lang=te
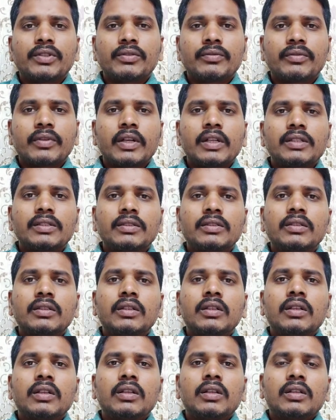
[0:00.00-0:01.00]
విషయం ఫ్రెండ్స్
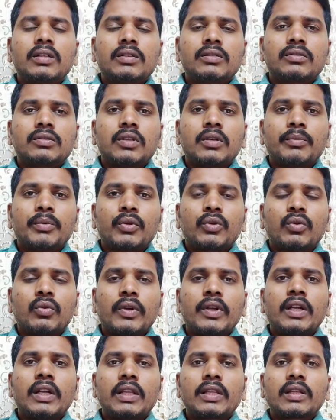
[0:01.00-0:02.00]
సో ఇప్పుడు
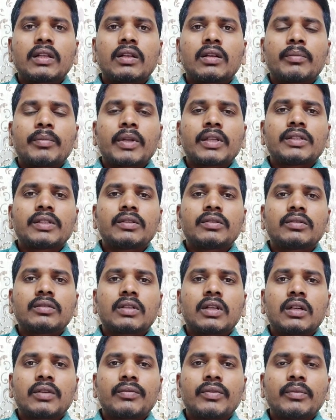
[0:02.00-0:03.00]
కోవిడ్లో అయితే కనుక ప్రజెంట్
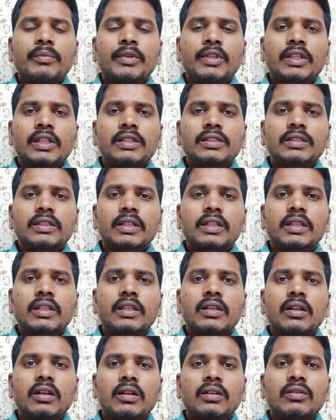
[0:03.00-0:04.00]
కర్ఫ్యూ మీకు తెలిసిందే కదా
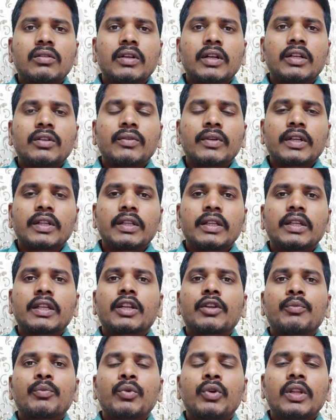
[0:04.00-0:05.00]
ఈ లాక్డౌన్ అనేటువంటిది
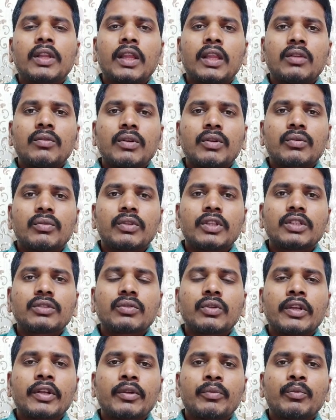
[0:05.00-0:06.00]
ఇరవై మూడు తేదీ వరకు ఉంది సో
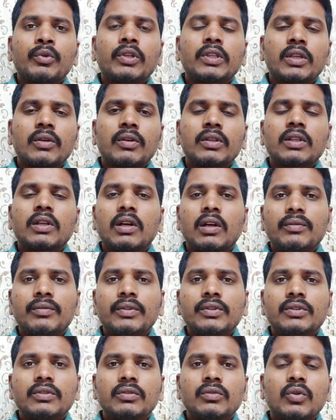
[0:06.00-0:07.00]
ఇరవై మూడు తర్వాత
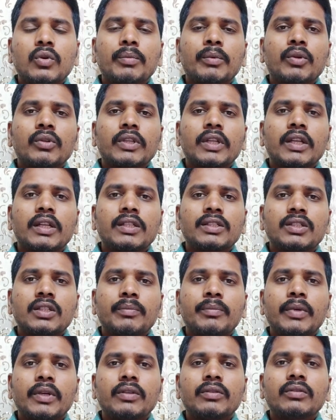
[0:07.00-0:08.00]
ఆఫీస్ ఓపెన్ అవుతాయని
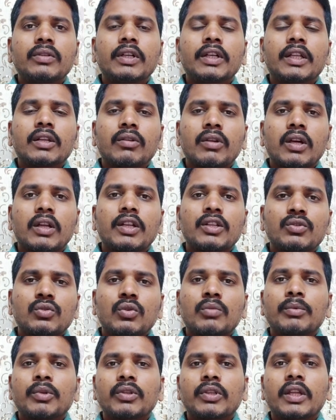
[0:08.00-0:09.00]
చెప్పారు అంటే ఇరవై ఆరు నుంచి
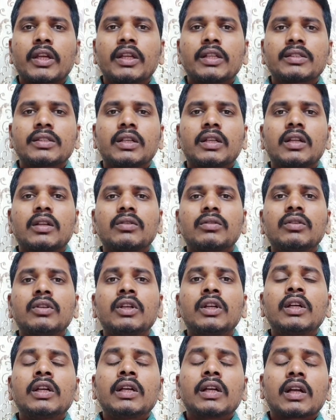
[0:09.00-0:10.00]
ఓపెన్ అవుతాయని అంటున్నారు
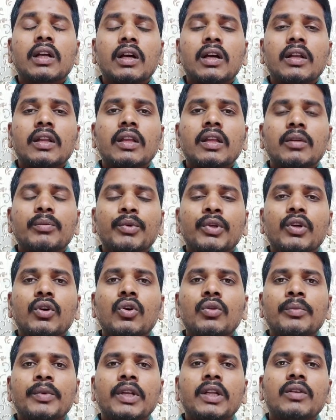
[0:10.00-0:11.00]
కానీ ఇప్పుడు
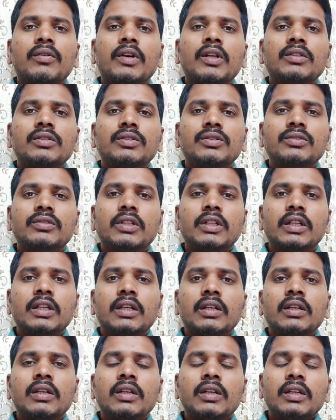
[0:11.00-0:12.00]
గవర్నమెంట్ ఏం ఆలోచిస్తుందంటే
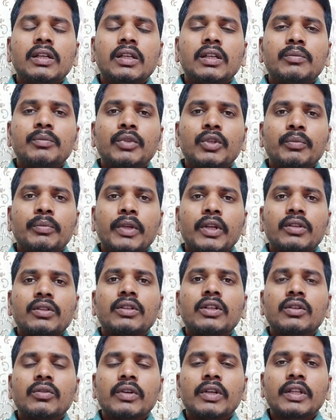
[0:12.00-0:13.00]
ఇప్పుడు
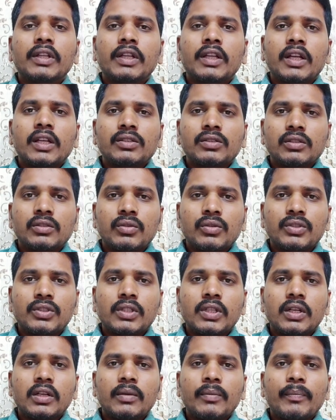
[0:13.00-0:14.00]
పెరుగుతున్నటువంటి ఈ కేసుల
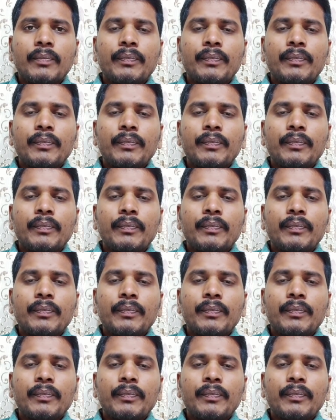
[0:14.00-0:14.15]
దృష్ట్యా